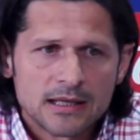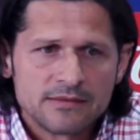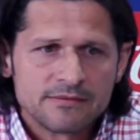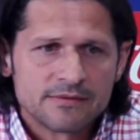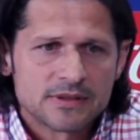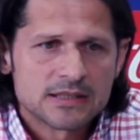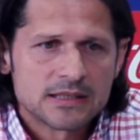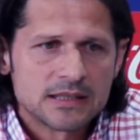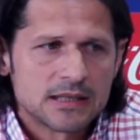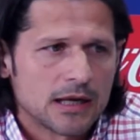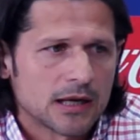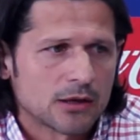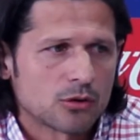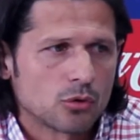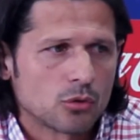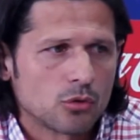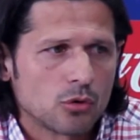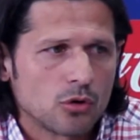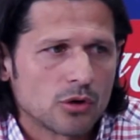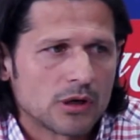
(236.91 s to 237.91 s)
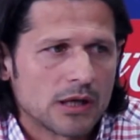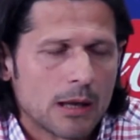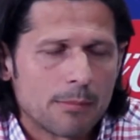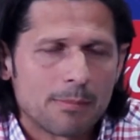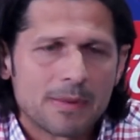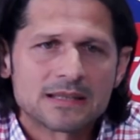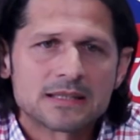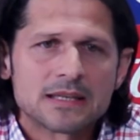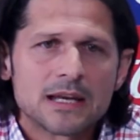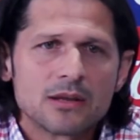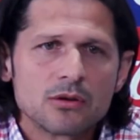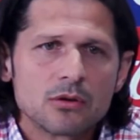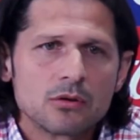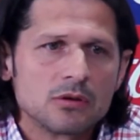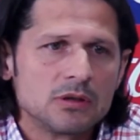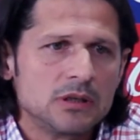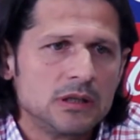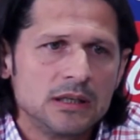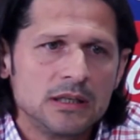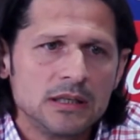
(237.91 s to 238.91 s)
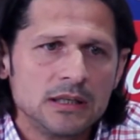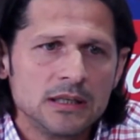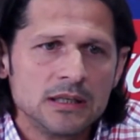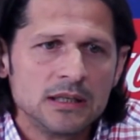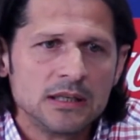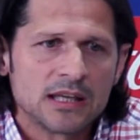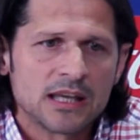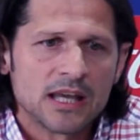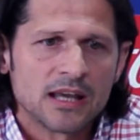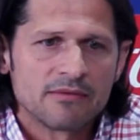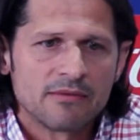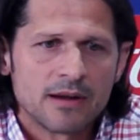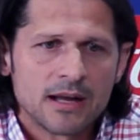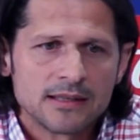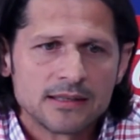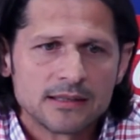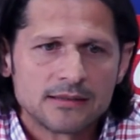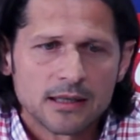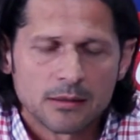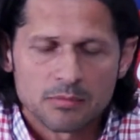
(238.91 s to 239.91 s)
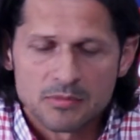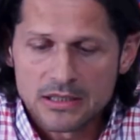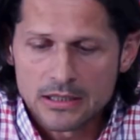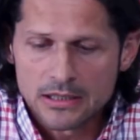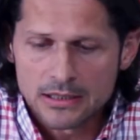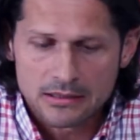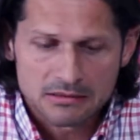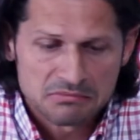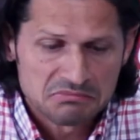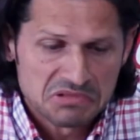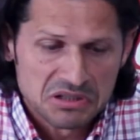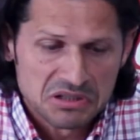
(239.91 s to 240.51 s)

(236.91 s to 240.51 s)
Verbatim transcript: a investigar todo lo que ha pasado y que va a determinar.